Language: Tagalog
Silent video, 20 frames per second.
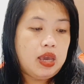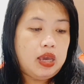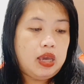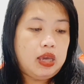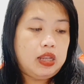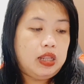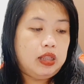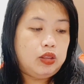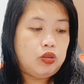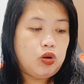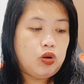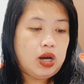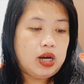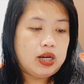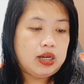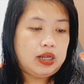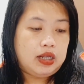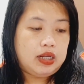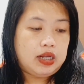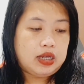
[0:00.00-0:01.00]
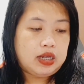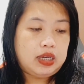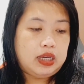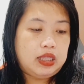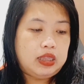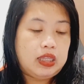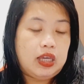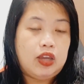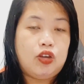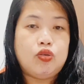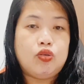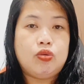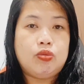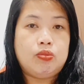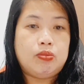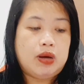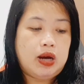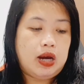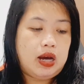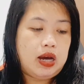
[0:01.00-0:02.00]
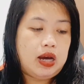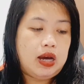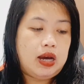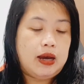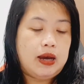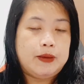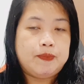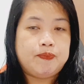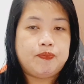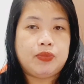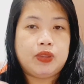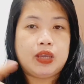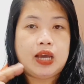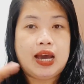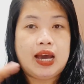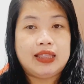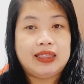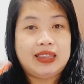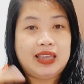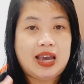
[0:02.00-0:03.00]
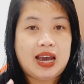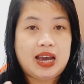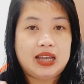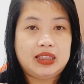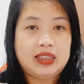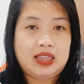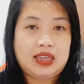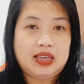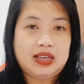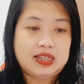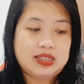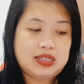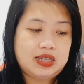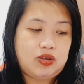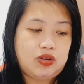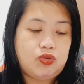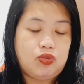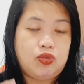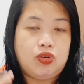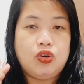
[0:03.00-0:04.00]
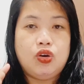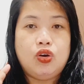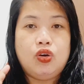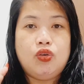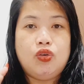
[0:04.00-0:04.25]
and itong aking nakita, yung mga hati-hati kasi yung